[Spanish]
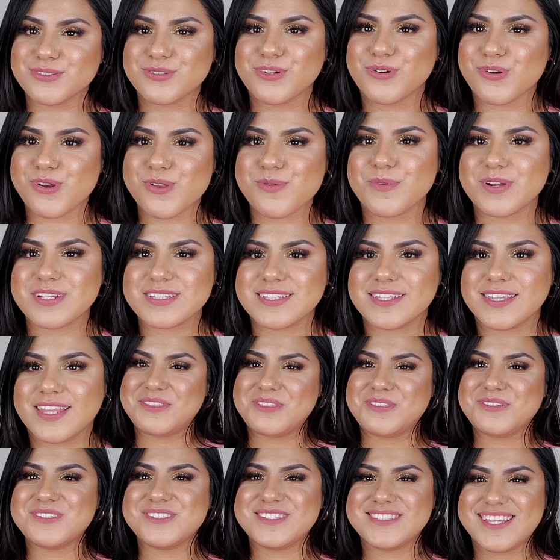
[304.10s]
una universidad.
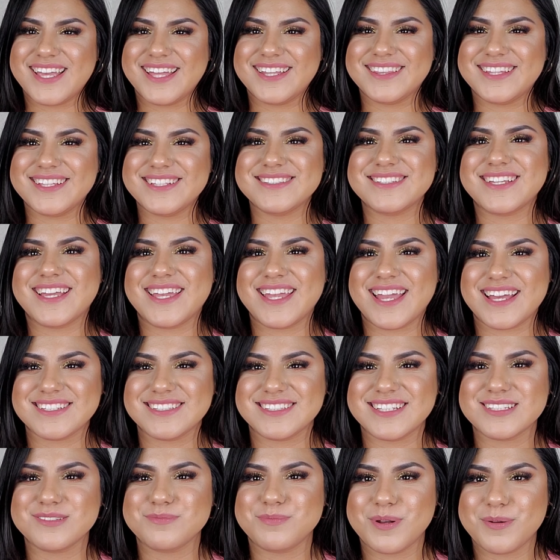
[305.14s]
Tú sientes que ya
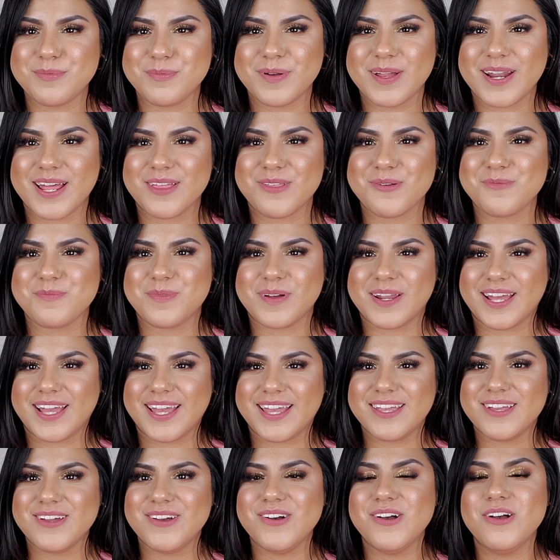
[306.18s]
estás preparado para
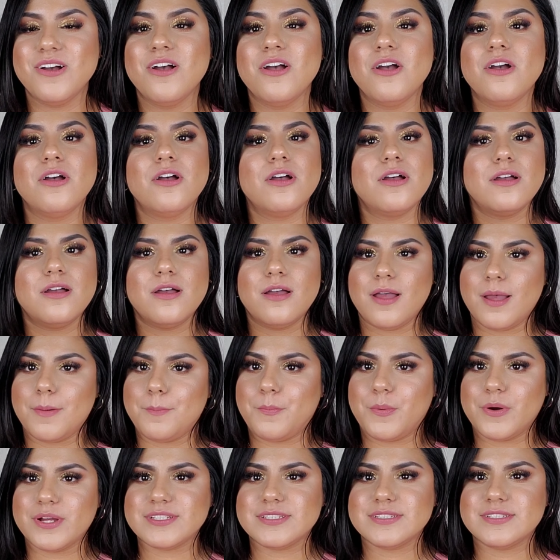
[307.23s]
ello,
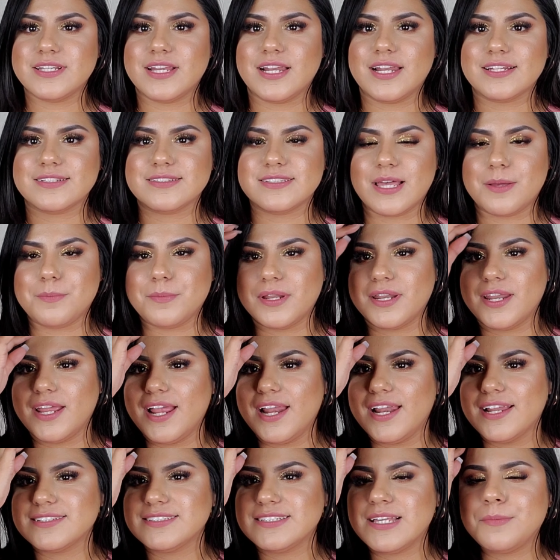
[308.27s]
puedes hacer el examen.
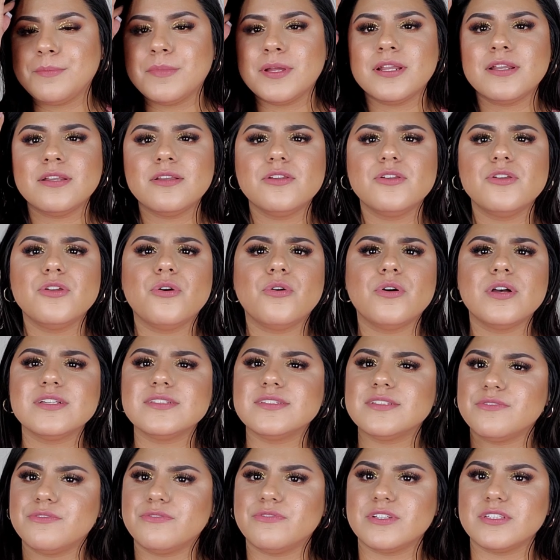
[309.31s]
El examen no
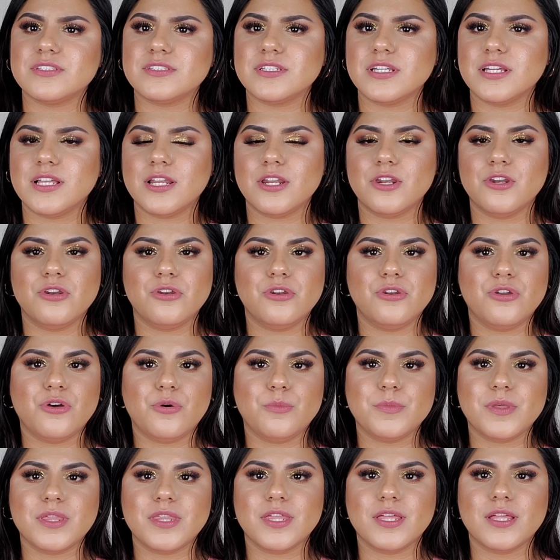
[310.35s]
es difícil, no
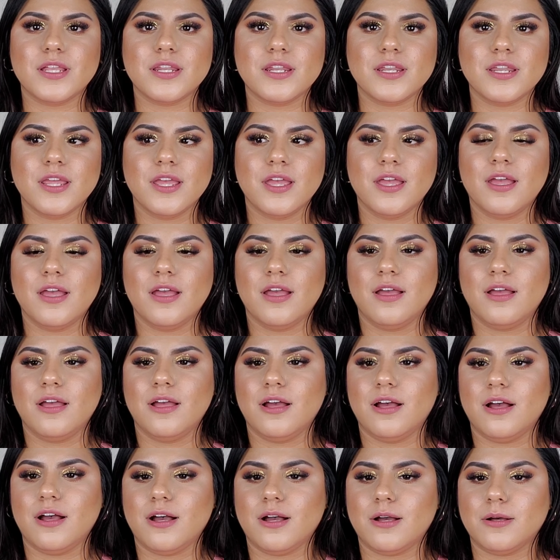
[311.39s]
miden
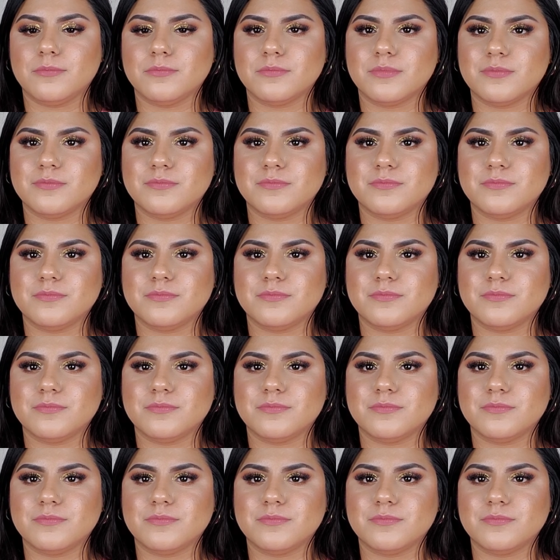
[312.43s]
um,